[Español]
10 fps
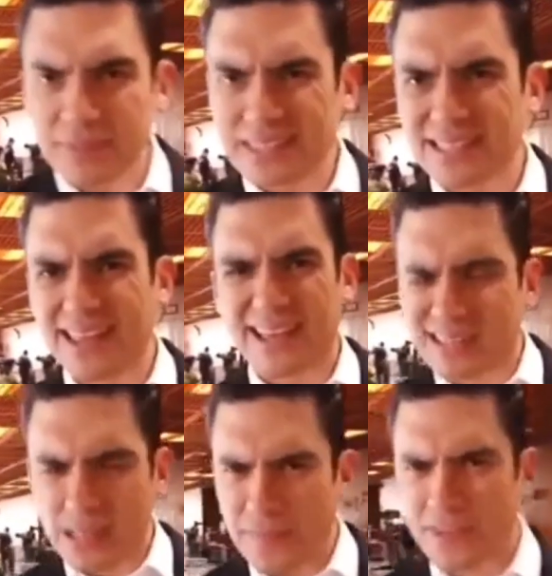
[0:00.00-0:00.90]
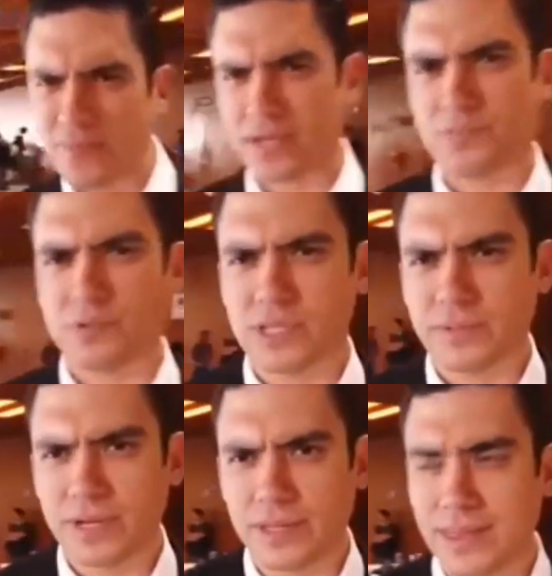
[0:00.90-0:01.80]
mismas ideas, la misma
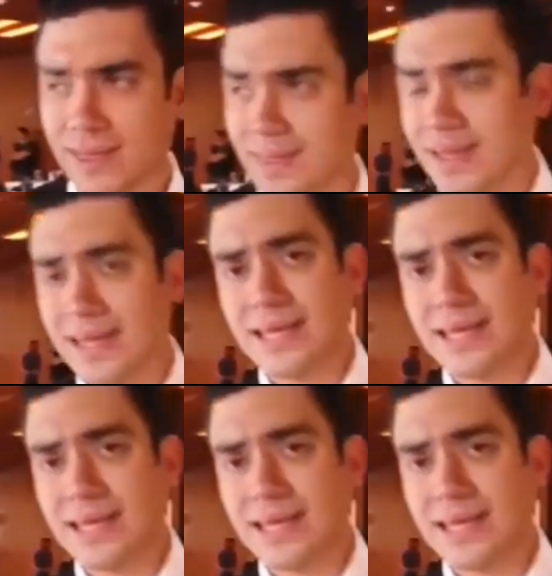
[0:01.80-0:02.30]
responsabilidad